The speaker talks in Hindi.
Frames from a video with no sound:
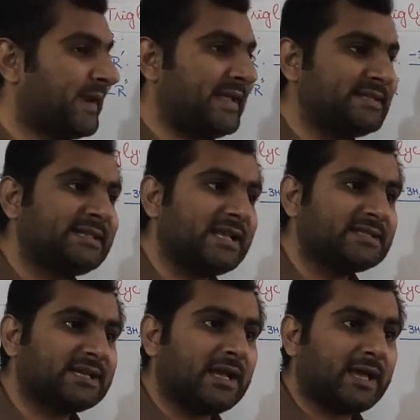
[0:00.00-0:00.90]
ब्रेन
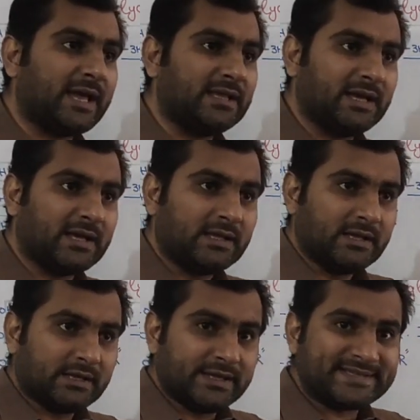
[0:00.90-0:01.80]
सेल्स का कह दिया
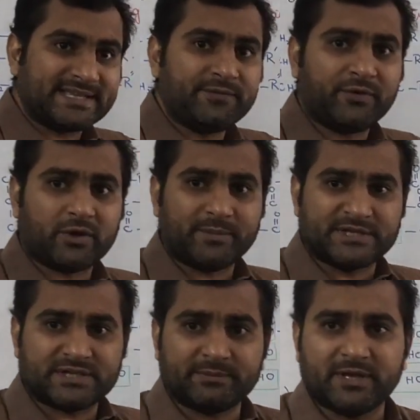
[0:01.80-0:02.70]
कि इसकी
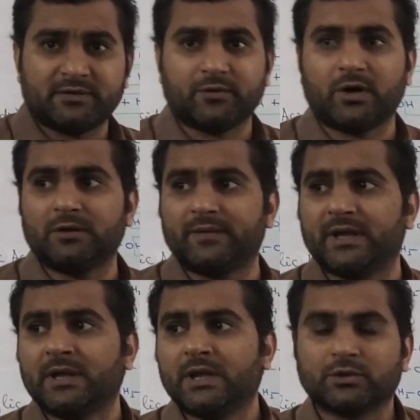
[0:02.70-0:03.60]
फॉर्मेशन में इन्वॉल्व
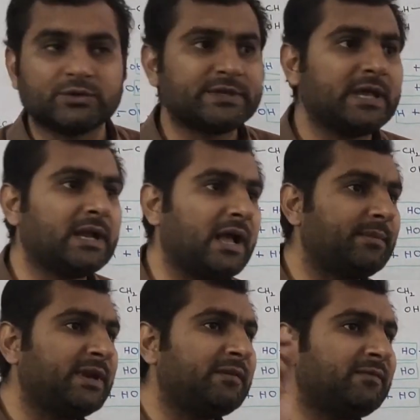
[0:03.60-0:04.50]
हैं तो सर
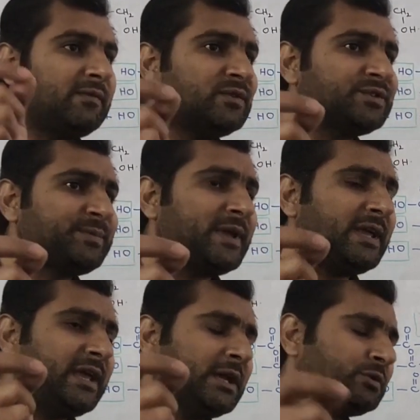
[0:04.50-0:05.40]
हमने उस
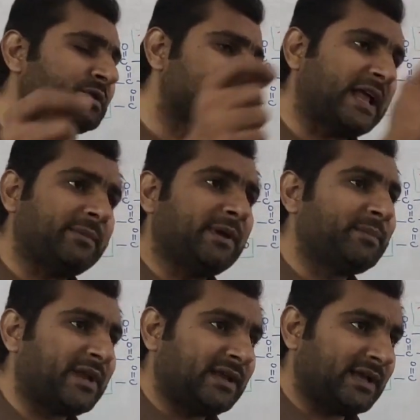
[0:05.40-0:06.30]
पर एक तो सेल
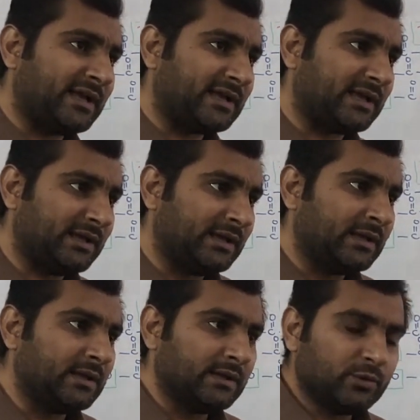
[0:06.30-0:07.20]
मेम्ब्रेन आएगी
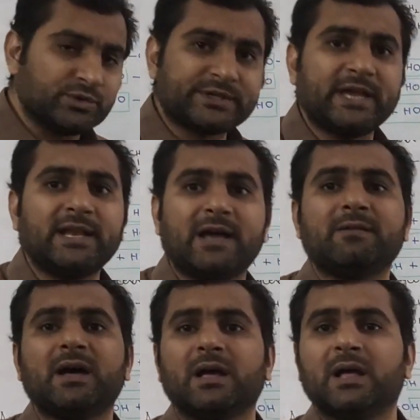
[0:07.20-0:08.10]
उसके
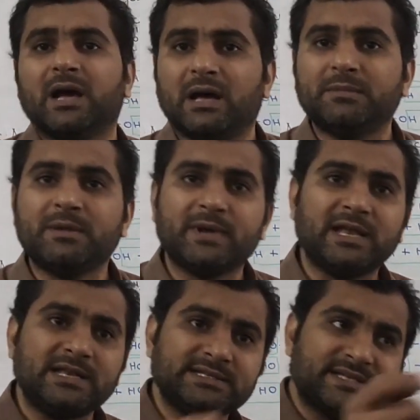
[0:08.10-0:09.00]
अलावा हमने
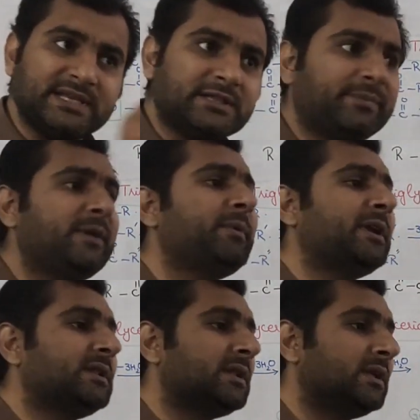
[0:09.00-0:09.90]
माइलिन शीथ भी
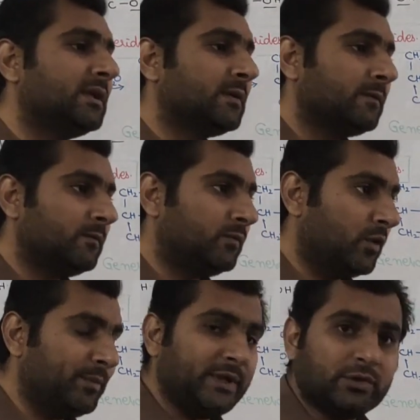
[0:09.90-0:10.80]
पढ़ी थी
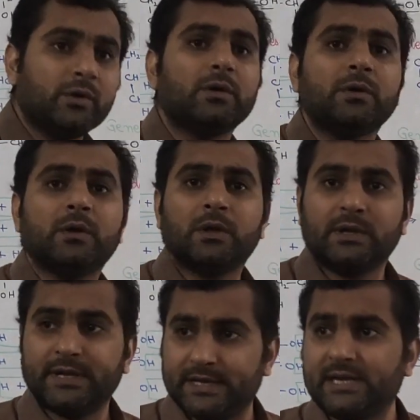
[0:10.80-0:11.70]
वो भी तो
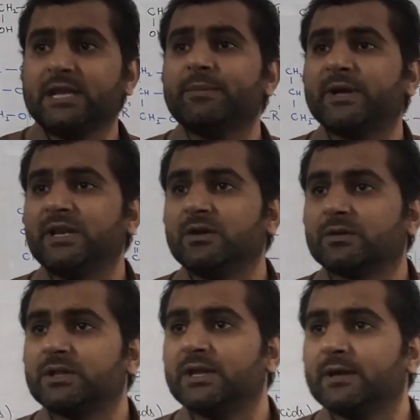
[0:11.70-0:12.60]
इन्हीं की बनी
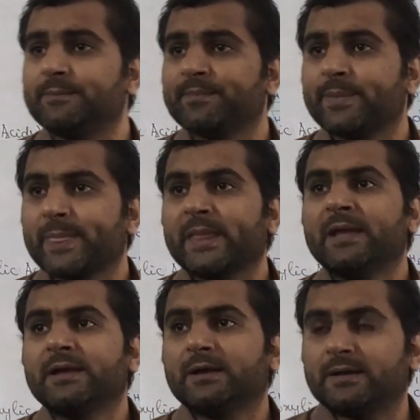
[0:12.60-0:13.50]
होती है
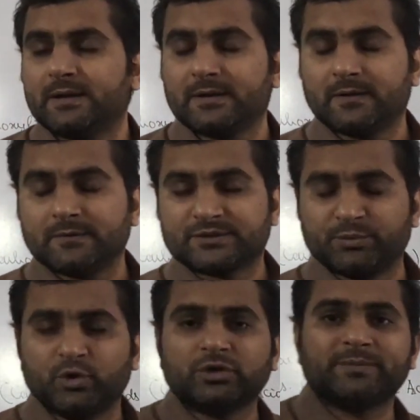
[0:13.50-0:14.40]

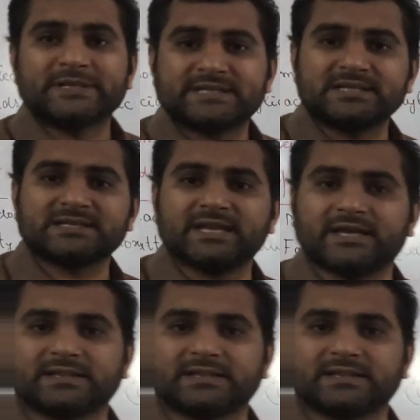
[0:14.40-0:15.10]
स्मूथ मसल्स के